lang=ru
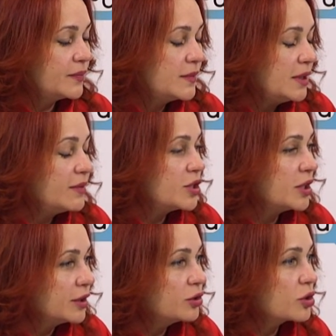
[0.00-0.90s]

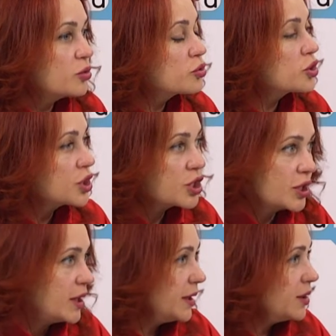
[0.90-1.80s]
девочек, которые уже
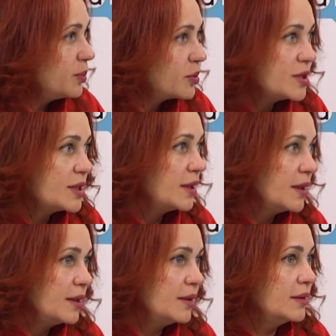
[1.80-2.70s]
шили, не просто,
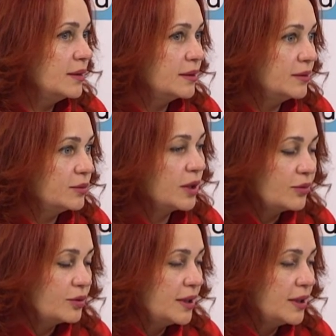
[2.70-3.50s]
а, ну, как вот,